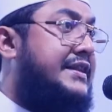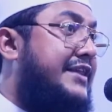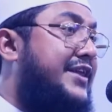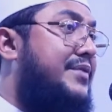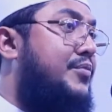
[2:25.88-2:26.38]

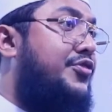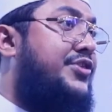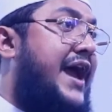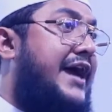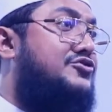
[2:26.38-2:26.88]
তাদের
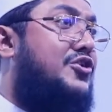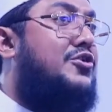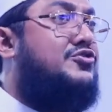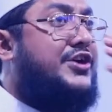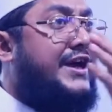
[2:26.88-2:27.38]
মধ্যে একজন
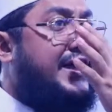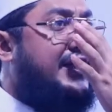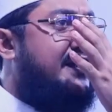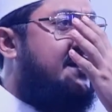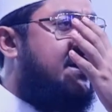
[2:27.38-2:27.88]
হচ্ছে
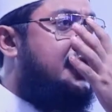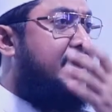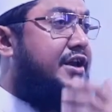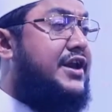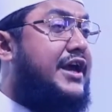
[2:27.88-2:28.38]

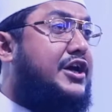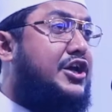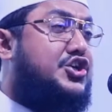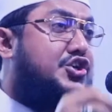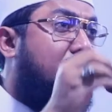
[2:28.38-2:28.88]

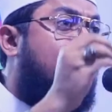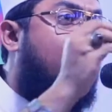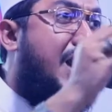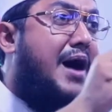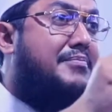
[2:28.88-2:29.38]
নিকৃষ্ট
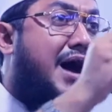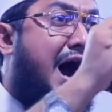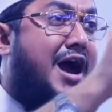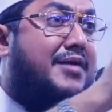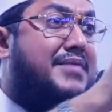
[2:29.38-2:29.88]
গোলাম
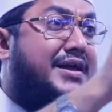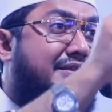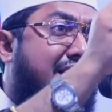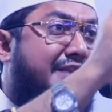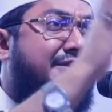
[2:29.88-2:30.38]
আহমাদ
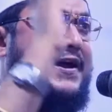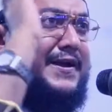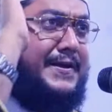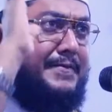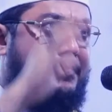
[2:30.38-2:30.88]

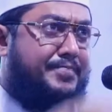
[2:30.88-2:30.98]
কাদিয়ানি